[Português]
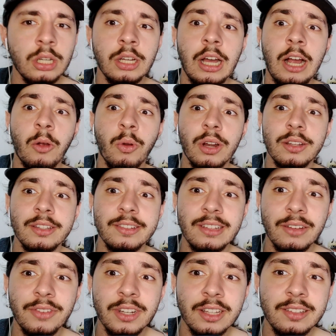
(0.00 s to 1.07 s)
Agora você tá
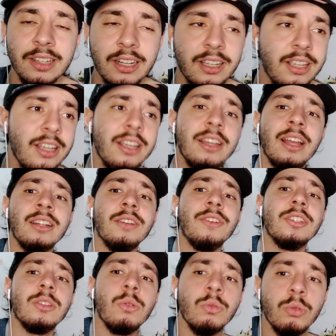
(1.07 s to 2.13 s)
vendo esse aqui e ainda vai
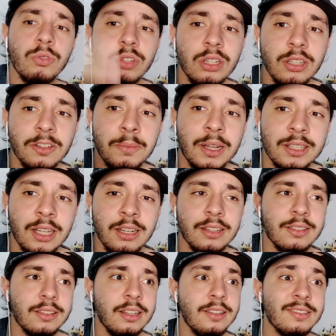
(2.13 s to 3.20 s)
ter um do Senhor das batalhas
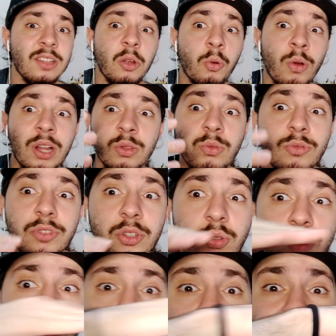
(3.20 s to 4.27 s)
sexta. Quatro
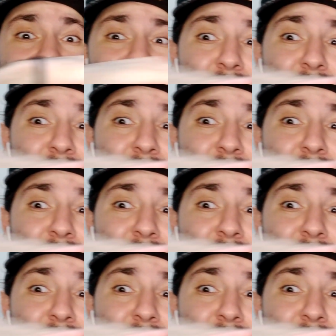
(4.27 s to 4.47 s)
vídeos hoje e